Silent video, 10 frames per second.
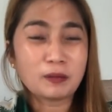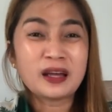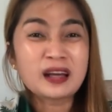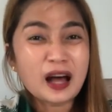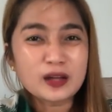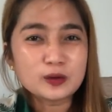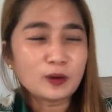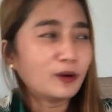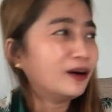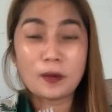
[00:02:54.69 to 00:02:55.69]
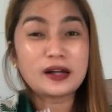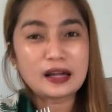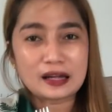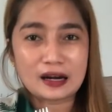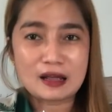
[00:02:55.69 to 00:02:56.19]
maingganyo,
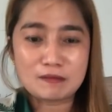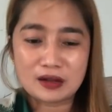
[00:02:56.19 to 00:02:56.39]
magkikrave.